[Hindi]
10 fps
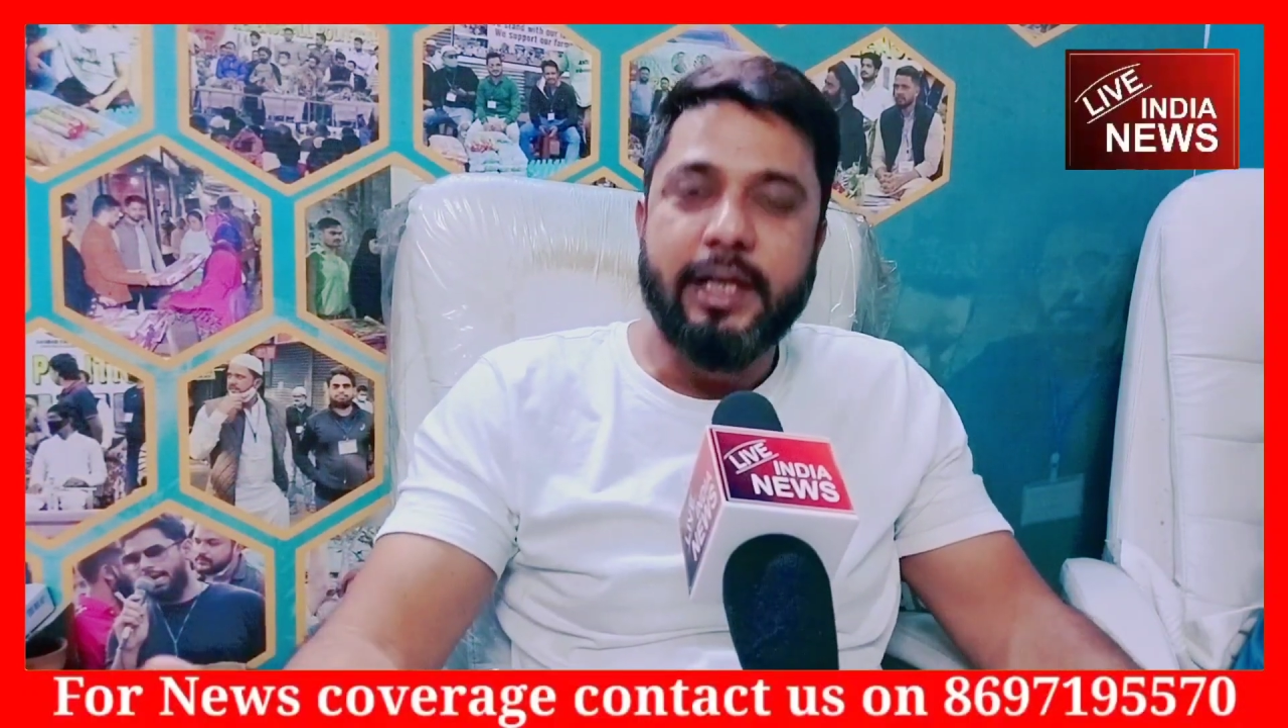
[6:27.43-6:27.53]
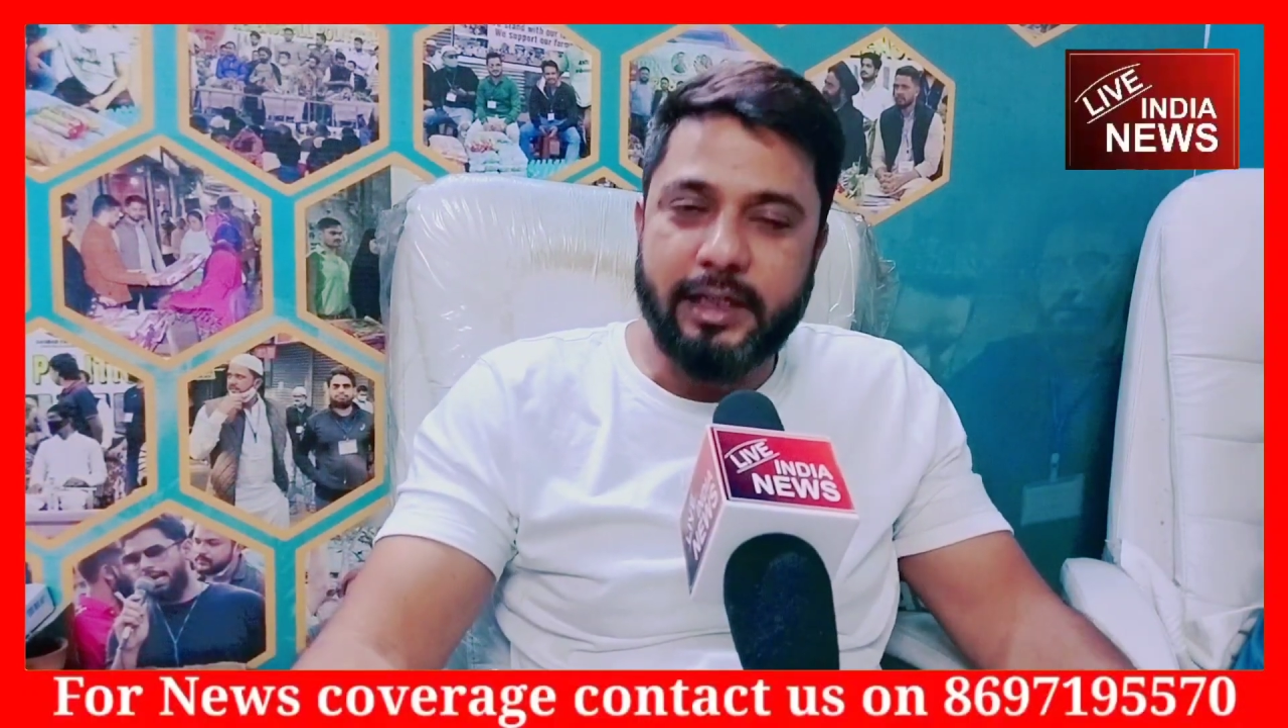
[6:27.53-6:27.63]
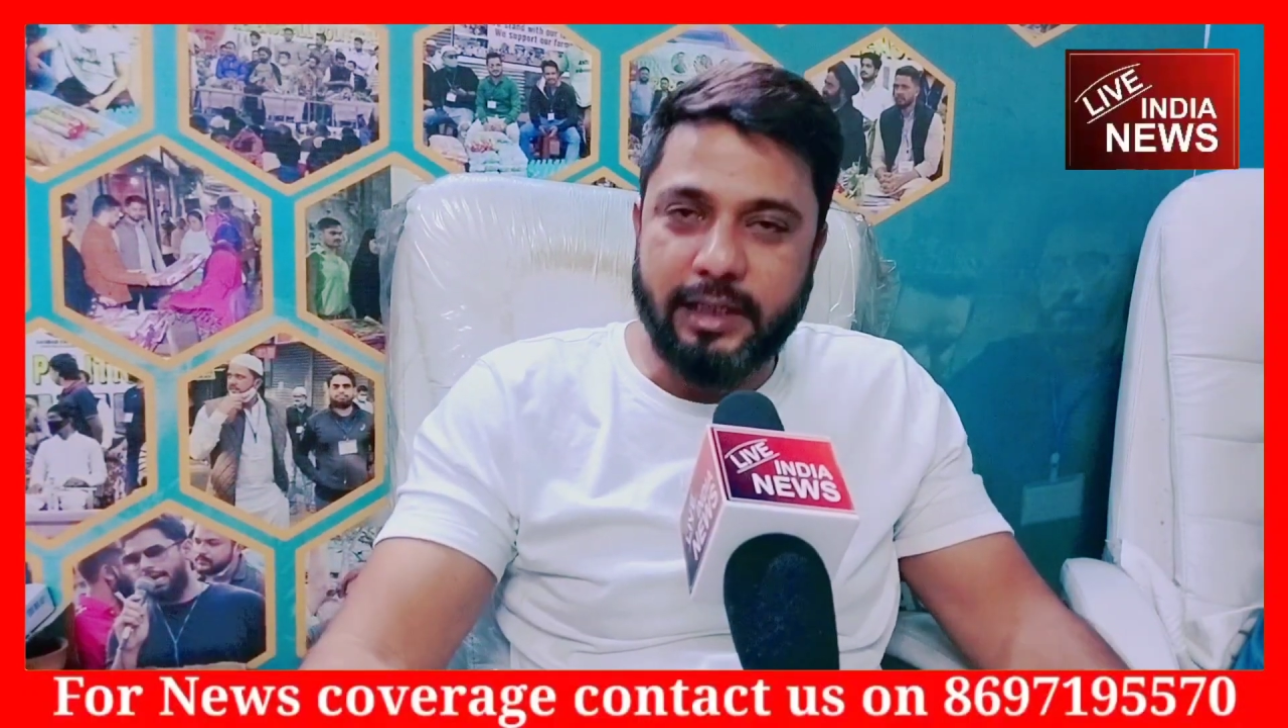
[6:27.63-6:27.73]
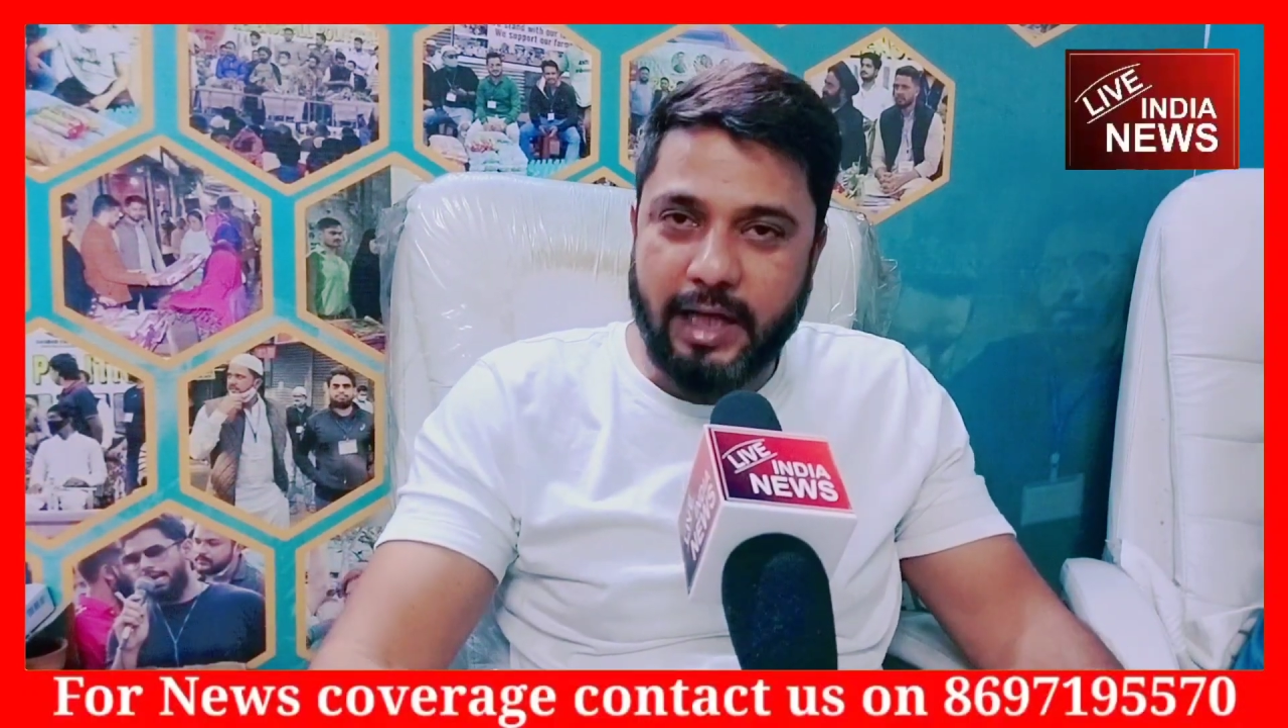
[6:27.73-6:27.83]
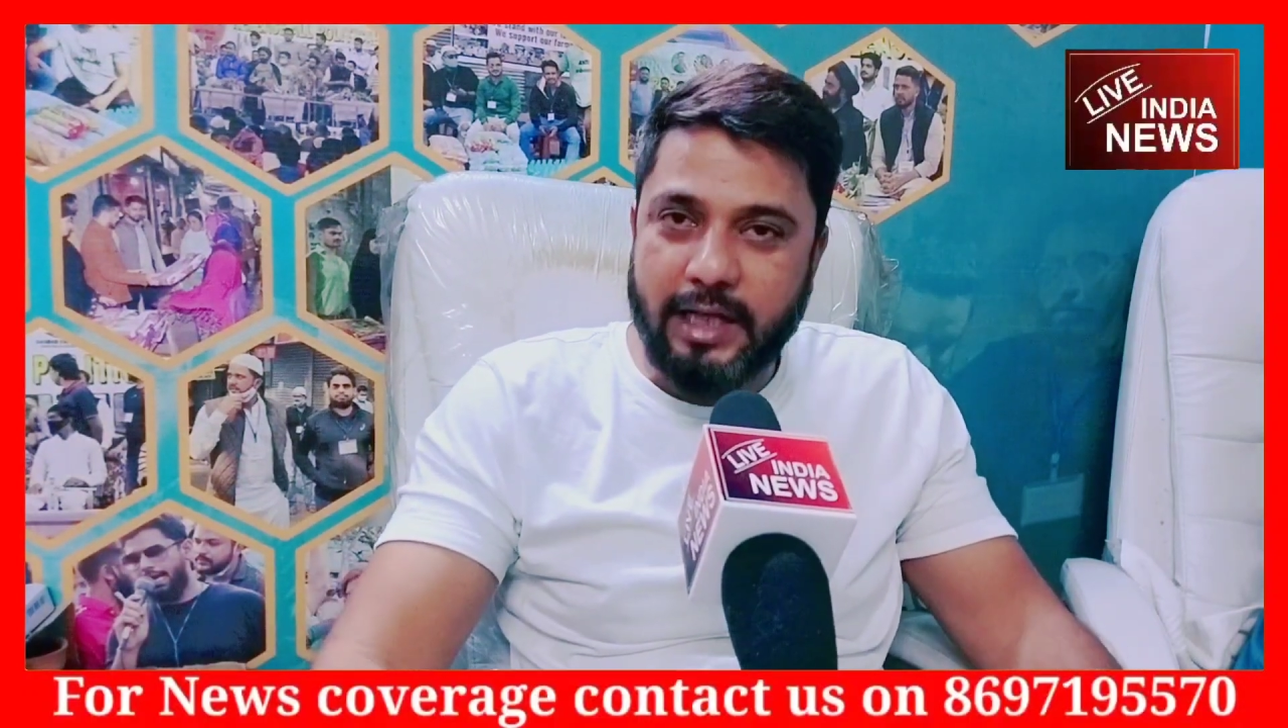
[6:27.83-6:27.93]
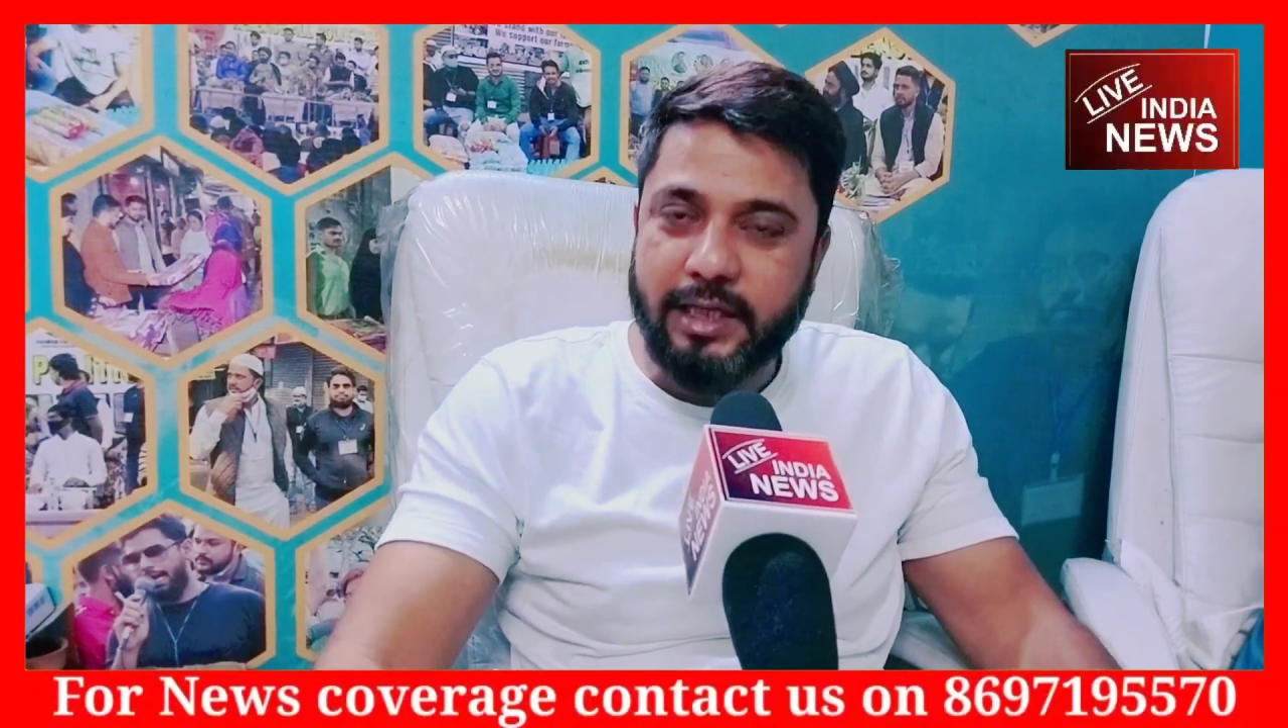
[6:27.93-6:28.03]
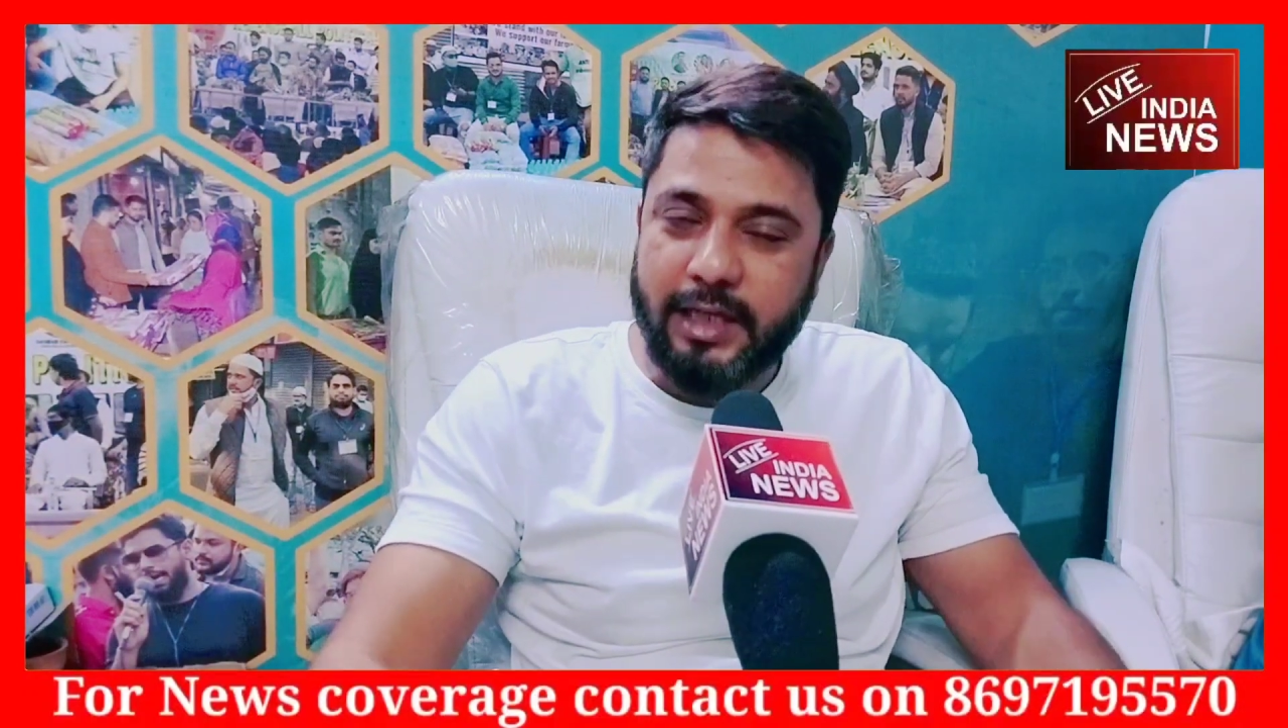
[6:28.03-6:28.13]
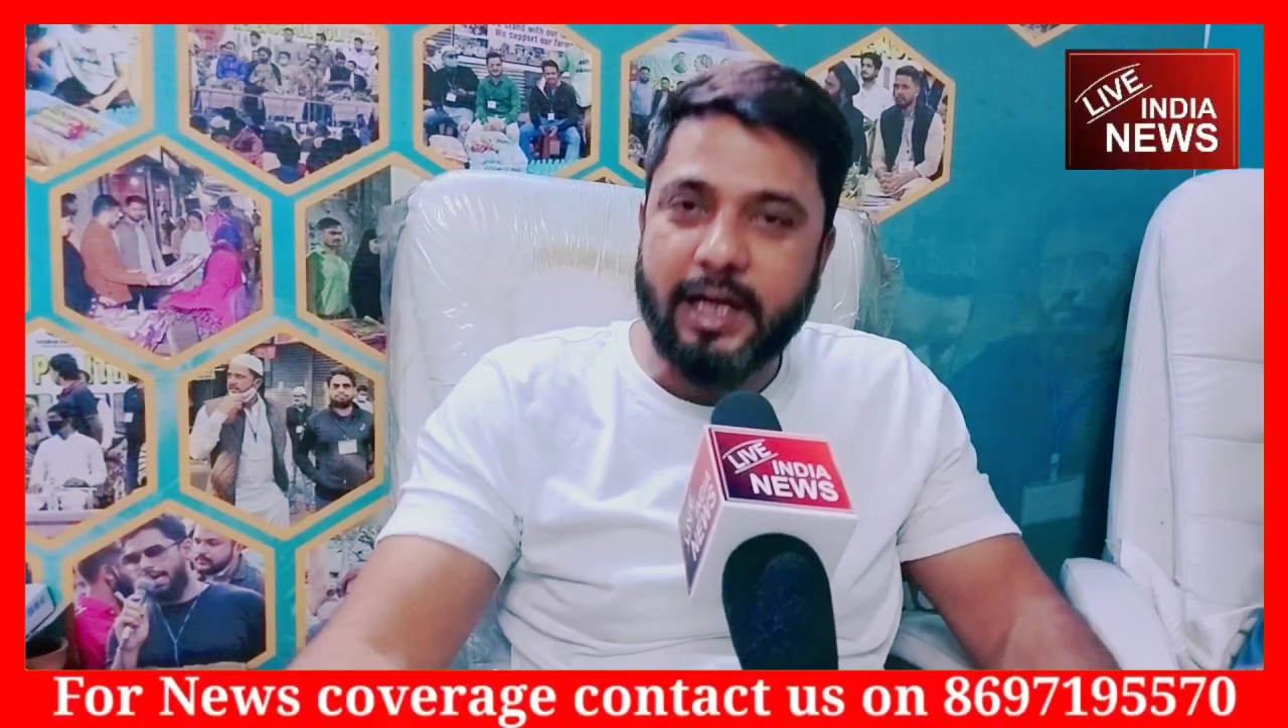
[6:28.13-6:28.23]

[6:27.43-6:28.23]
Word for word: एहतजाज ही